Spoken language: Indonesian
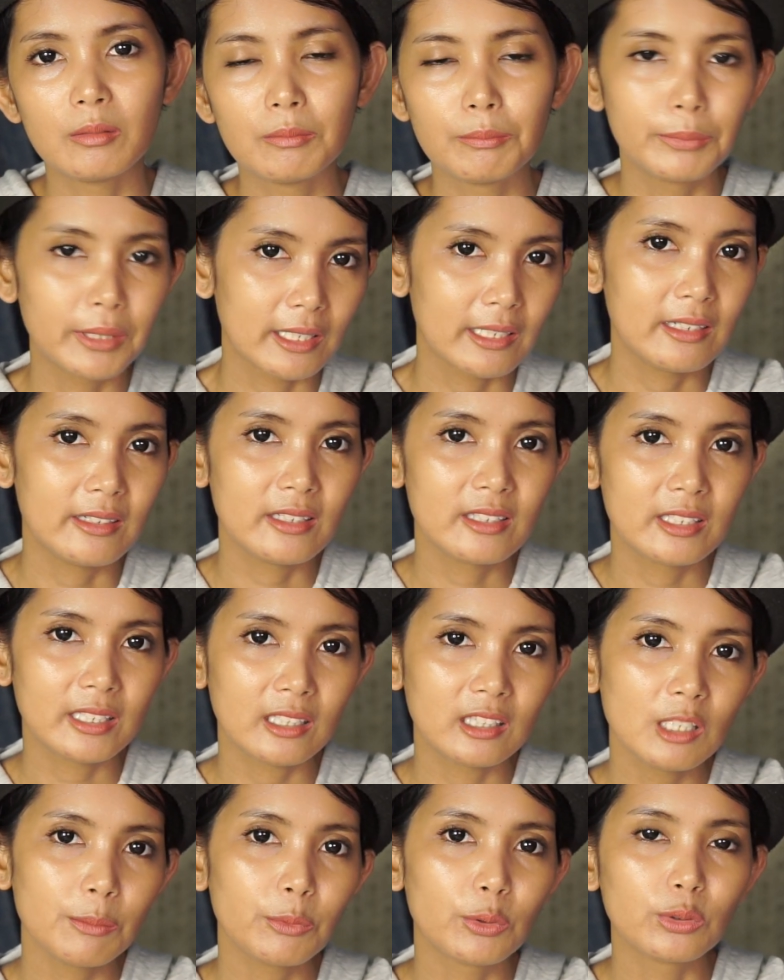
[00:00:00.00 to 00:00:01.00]

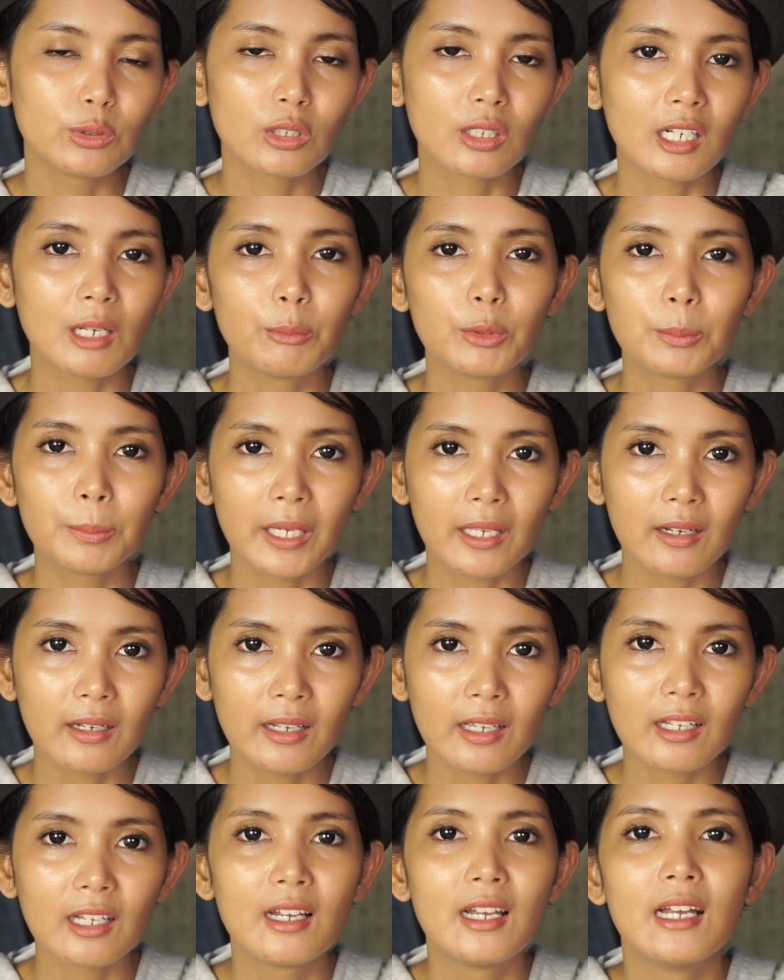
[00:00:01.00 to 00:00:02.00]
berinisiatif untuk rambut
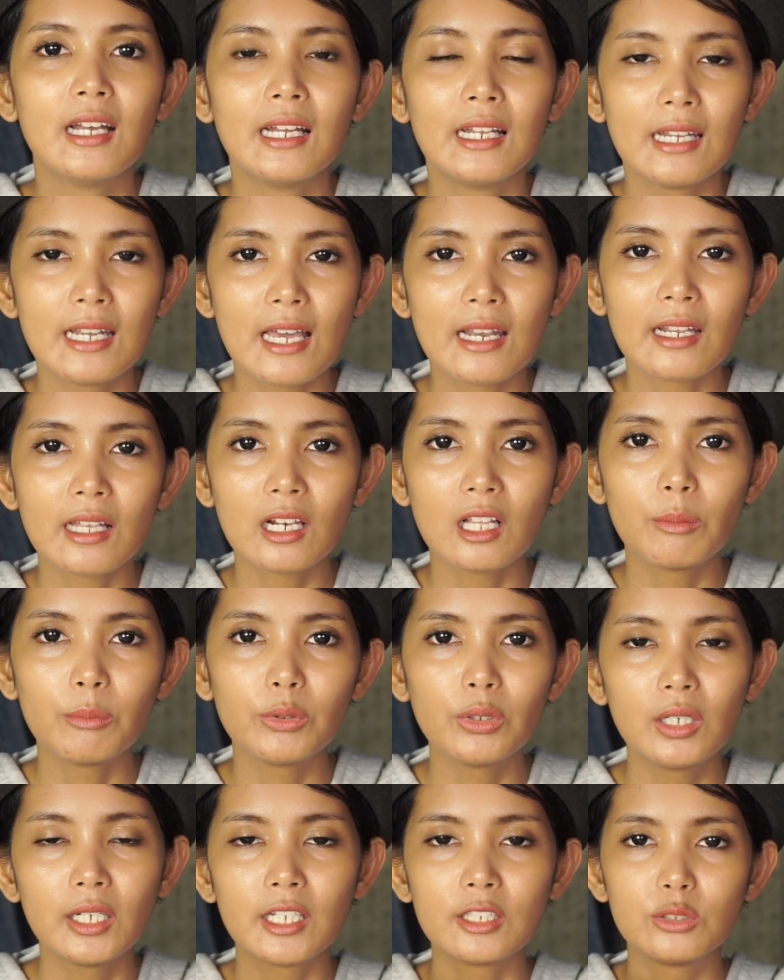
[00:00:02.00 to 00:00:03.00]
pendek dan
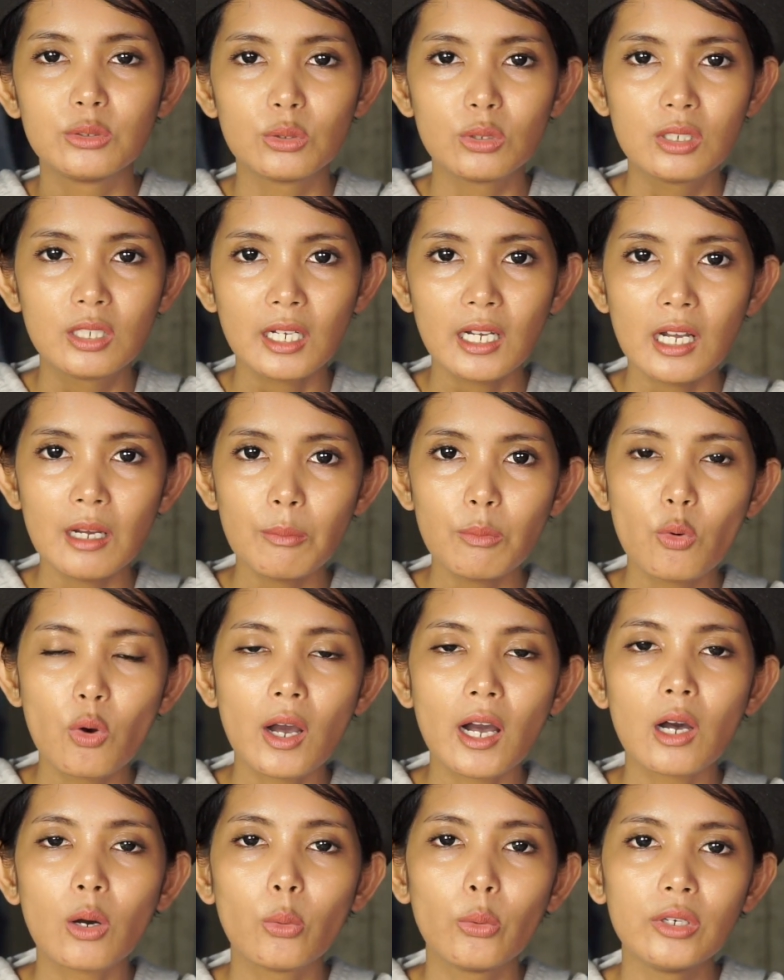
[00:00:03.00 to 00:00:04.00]
alhamdulillah juga
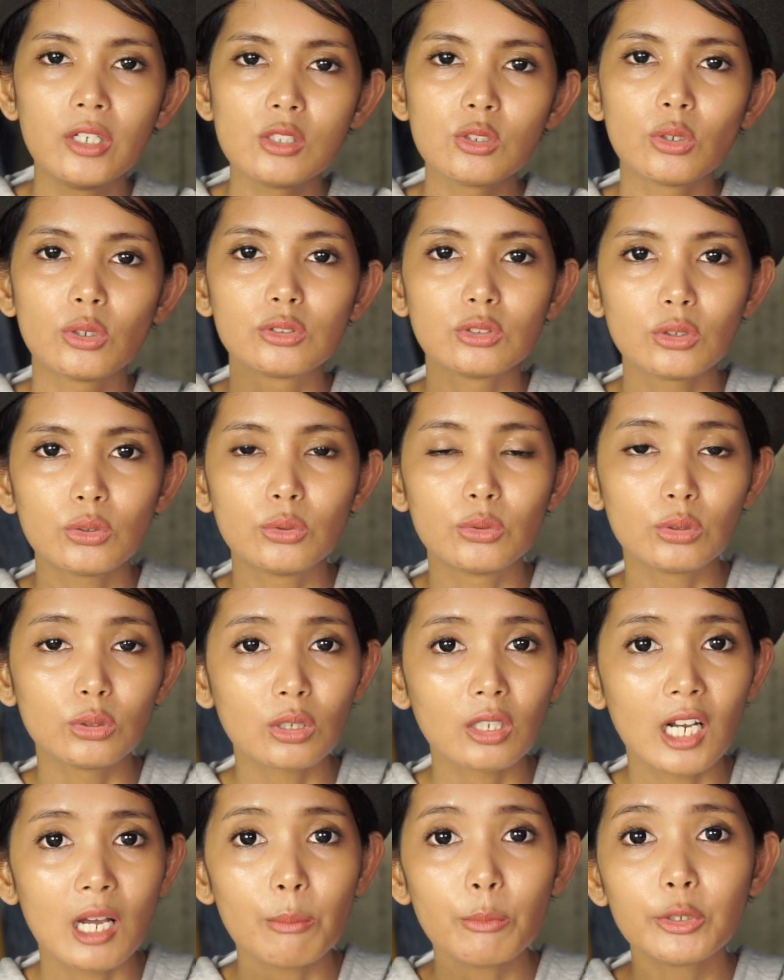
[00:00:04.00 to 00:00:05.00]
muka aku ini cocok
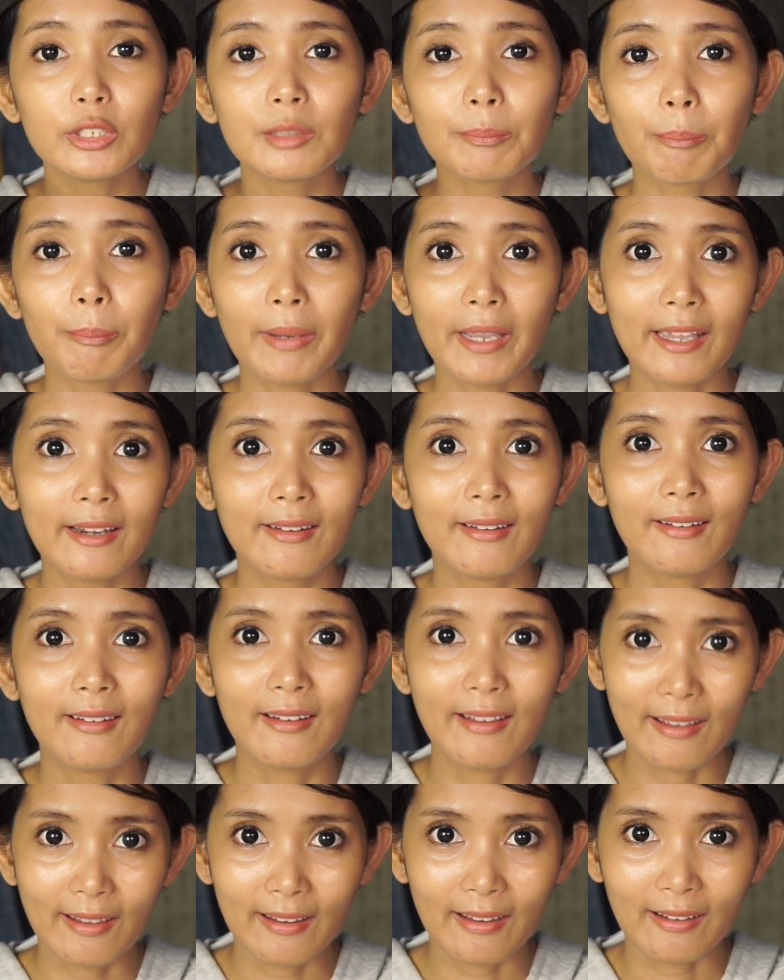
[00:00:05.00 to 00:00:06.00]
untuk rambut
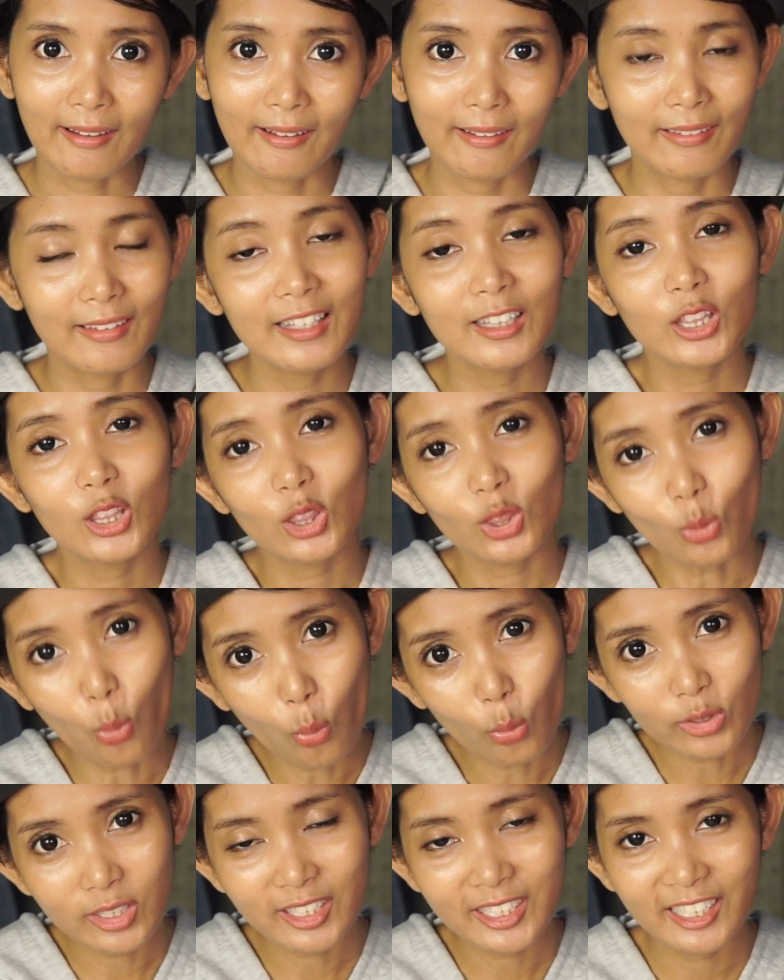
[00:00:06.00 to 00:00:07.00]
pendek
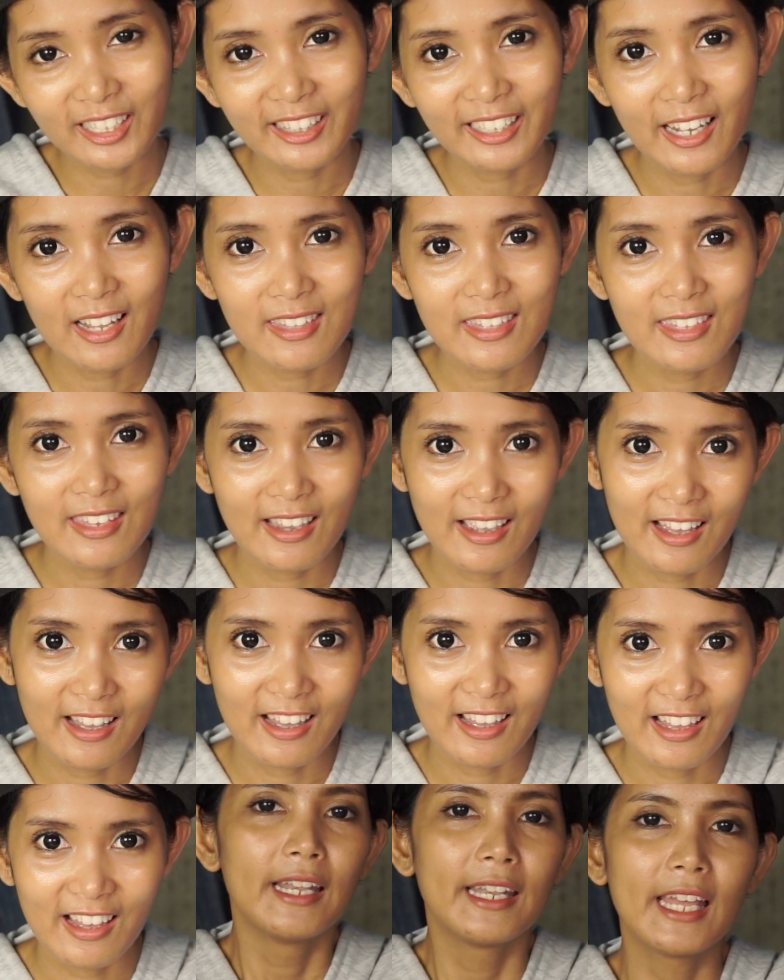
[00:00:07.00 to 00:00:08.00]
gitu
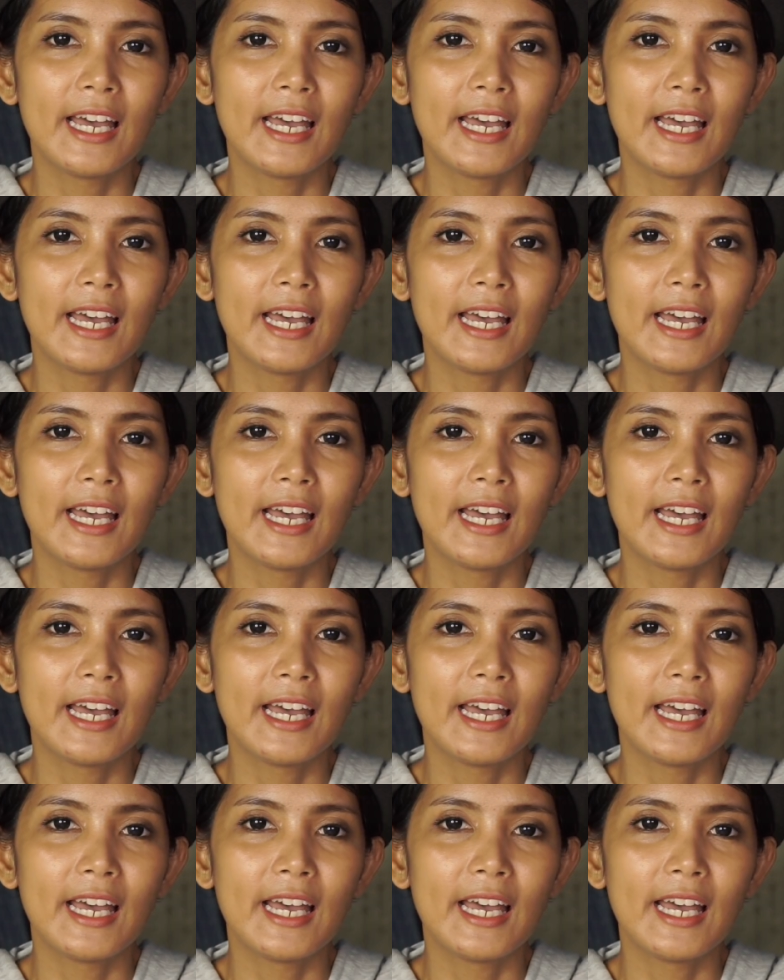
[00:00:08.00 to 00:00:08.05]
ceritanya.